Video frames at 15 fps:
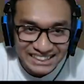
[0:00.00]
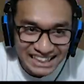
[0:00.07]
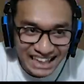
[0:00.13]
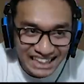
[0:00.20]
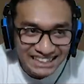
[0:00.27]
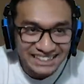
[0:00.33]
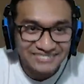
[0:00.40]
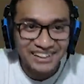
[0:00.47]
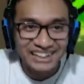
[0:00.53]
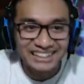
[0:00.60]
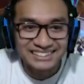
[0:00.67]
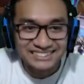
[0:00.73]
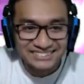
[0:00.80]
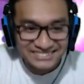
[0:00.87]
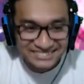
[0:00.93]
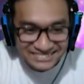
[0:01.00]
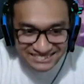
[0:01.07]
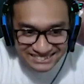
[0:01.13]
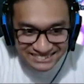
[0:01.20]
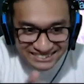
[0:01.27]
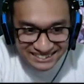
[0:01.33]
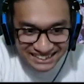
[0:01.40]
lihat temanku.
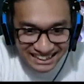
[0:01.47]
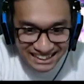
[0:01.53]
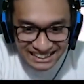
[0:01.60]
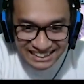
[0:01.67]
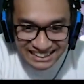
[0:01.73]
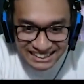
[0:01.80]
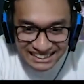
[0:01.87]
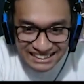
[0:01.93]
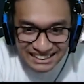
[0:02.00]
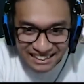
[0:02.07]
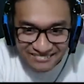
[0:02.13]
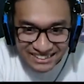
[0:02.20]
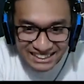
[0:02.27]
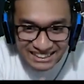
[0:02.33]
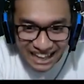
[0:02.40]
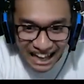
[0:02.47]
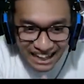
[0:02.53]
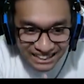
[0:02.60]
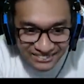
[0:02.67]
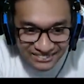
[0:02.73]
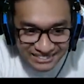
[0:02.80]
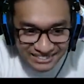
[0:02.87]
Dia
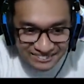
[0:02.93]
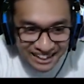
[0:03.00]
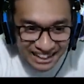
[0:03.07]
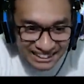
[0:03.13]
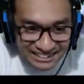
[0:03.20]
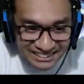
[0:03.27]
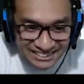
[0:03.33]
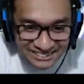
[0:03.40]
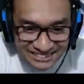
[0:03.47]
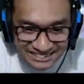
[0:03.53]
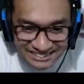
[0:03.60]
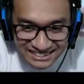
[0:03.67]
bertarung temanku.